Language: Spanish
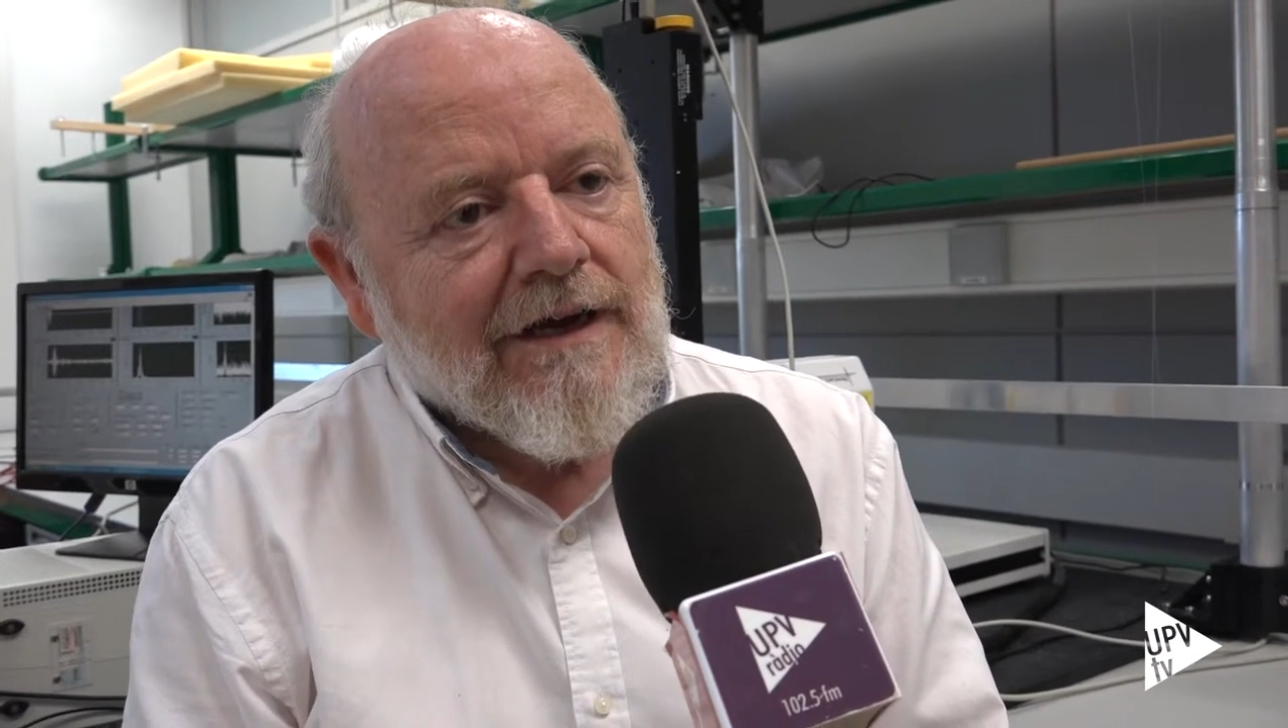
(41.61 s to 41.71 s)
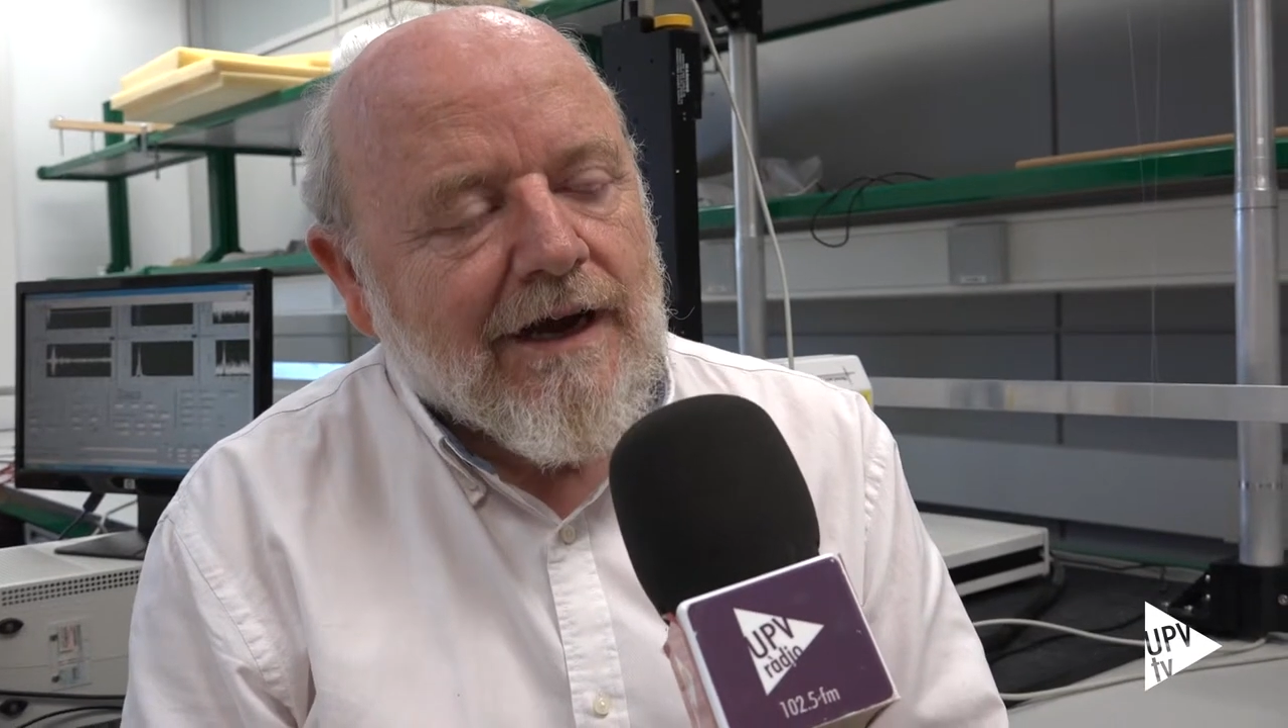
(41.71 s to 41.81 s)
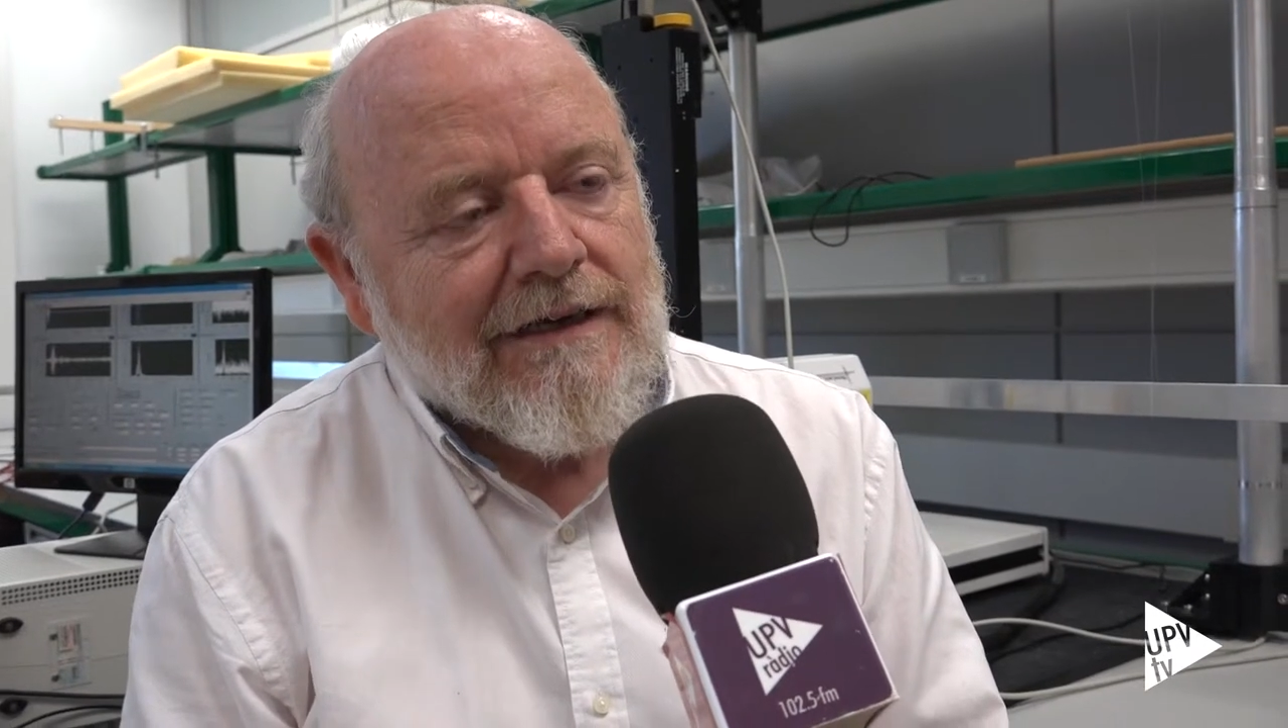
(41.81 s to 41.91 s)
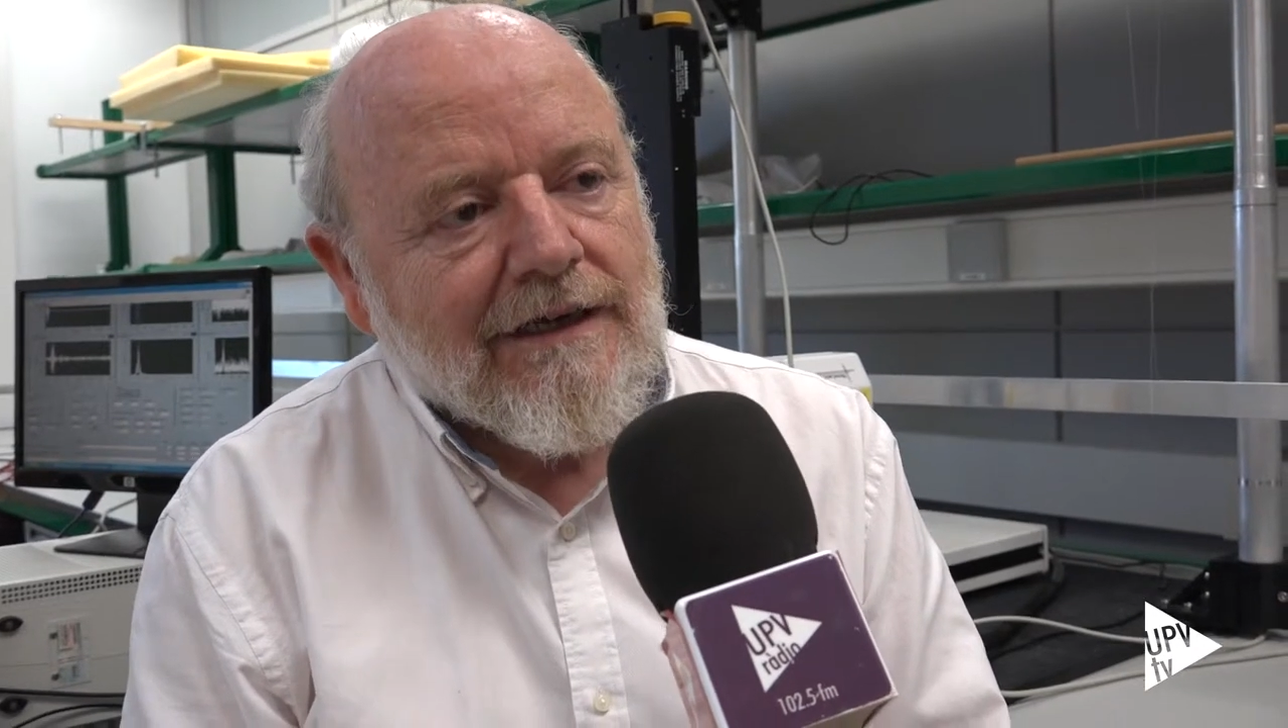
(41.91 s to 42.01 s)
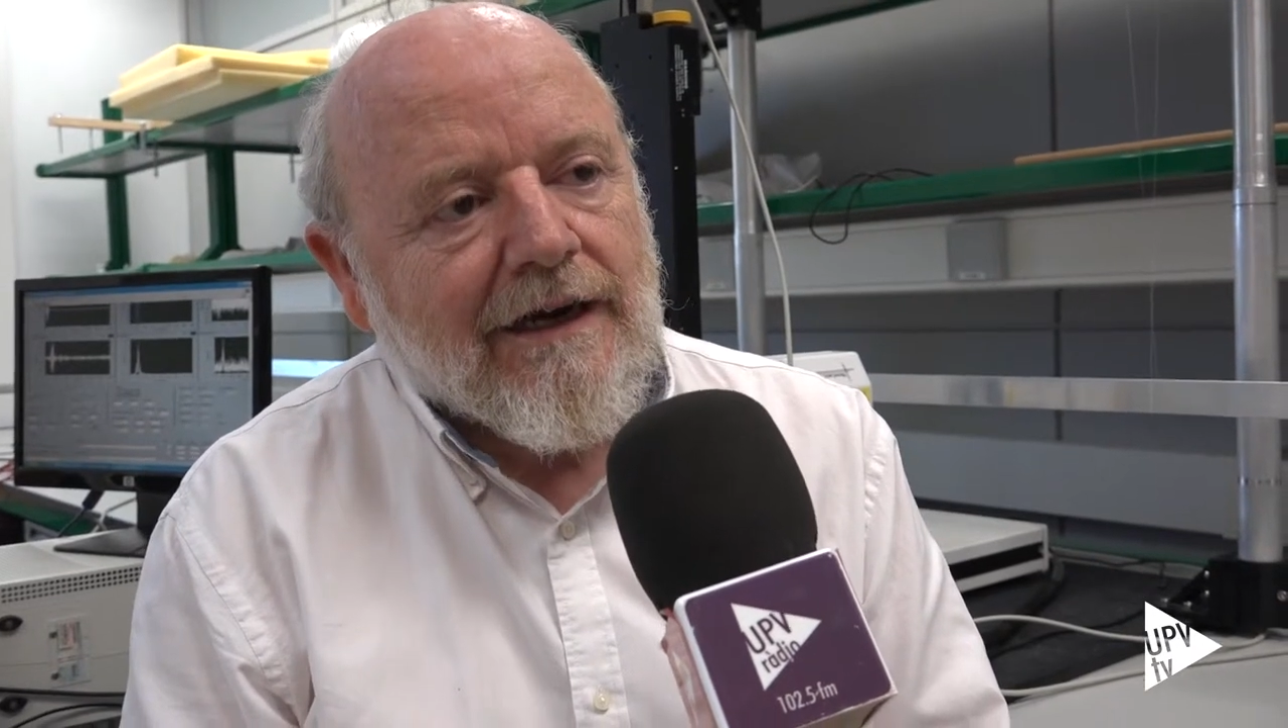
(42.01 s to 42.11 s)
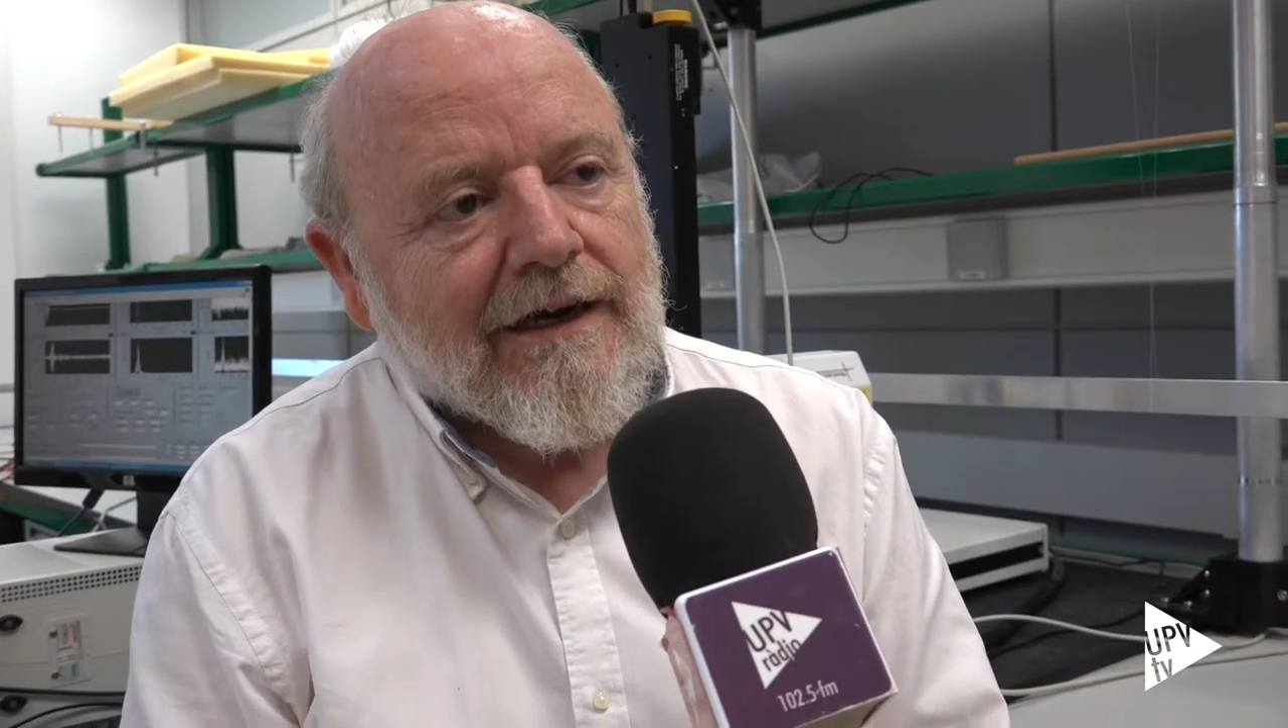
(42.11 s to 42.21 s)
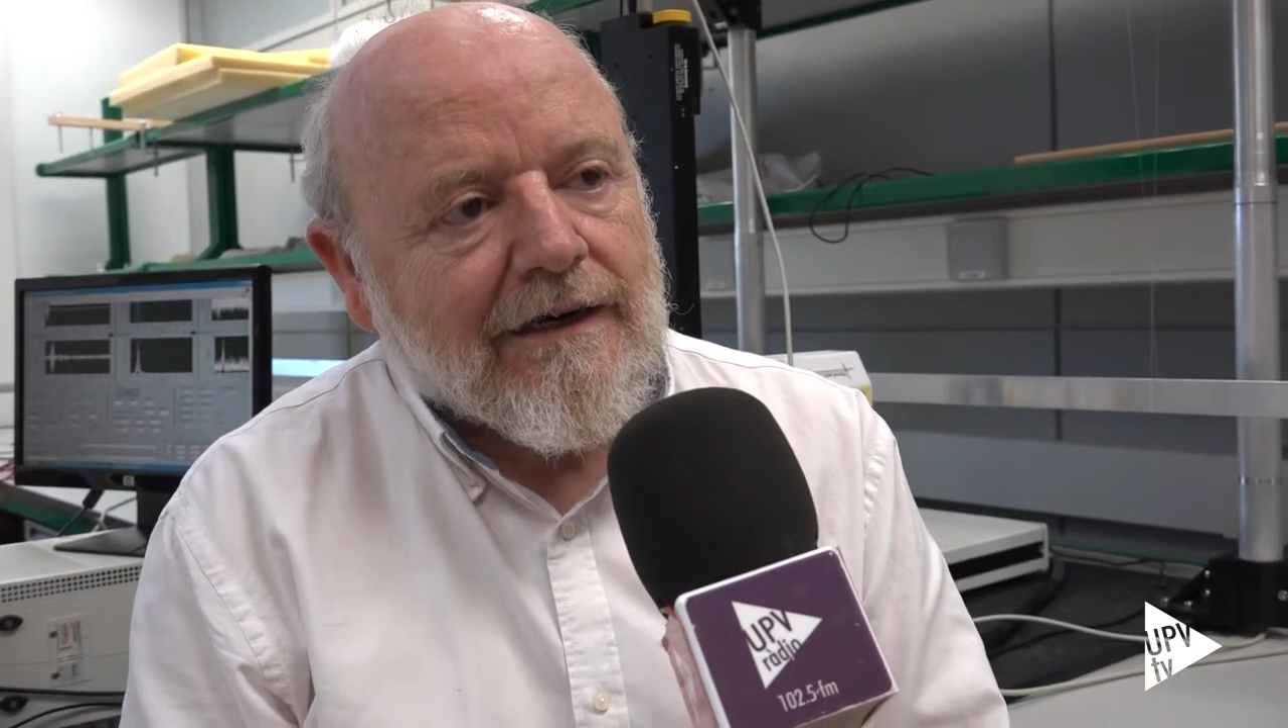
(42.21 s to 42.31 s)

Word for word: a escala